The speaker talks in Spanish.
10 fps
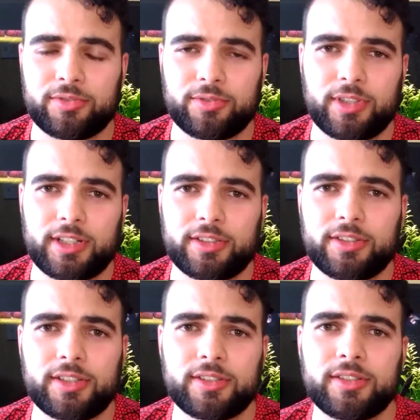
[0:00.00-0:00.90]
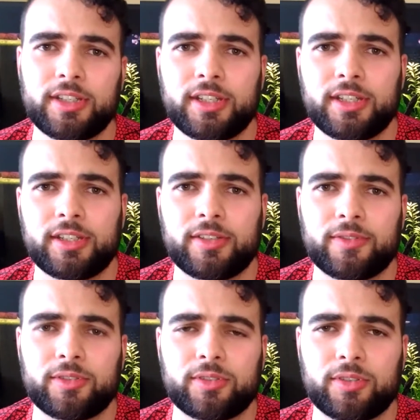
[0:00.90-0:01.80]
por su territorio,
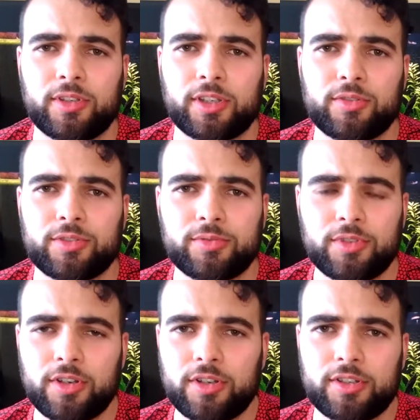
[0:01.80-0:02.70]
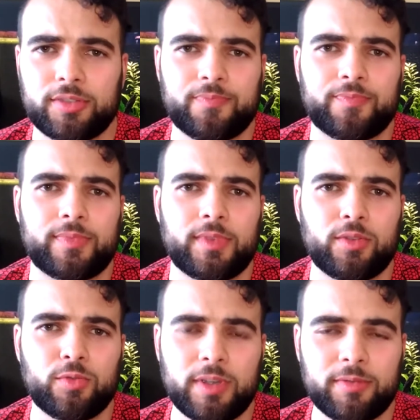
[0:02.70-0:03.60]
o incluso un olor
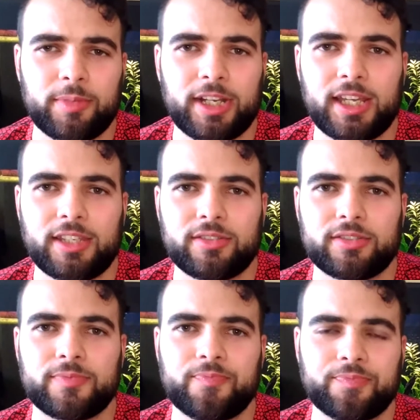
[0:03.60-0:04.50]
nuevo para ellos,